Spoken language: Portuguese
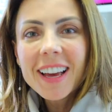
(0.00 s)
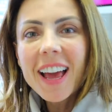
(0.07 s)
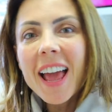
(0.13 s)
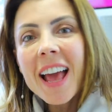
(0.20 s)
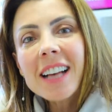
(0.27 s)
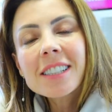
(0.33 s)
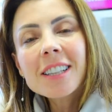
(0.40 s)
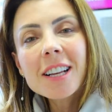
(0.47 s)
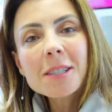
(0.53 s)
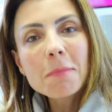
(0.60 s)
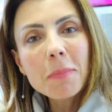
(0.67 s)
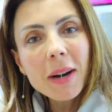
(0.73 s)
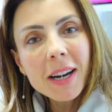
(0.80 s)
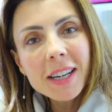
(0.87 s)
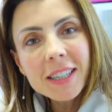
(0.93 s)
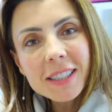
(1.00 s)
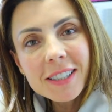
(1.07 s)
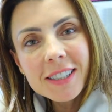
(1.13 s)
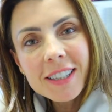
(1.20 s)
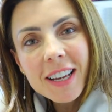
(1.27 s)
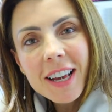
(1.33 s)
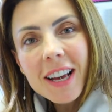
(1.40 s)
essas
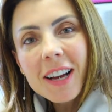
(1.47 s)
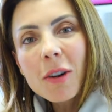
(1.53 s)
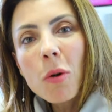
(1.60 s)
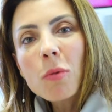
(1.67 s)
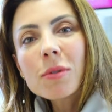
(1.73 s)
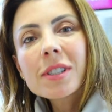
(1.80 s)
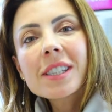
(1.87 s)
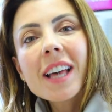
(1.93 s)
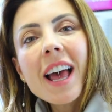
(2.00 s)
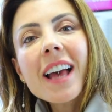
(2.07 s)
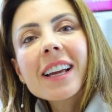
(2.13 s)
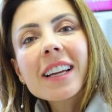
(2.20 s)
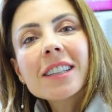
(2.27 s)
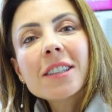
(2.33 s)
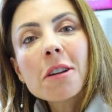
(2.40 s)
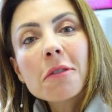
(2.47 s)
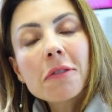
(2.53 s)
mães conseguem ter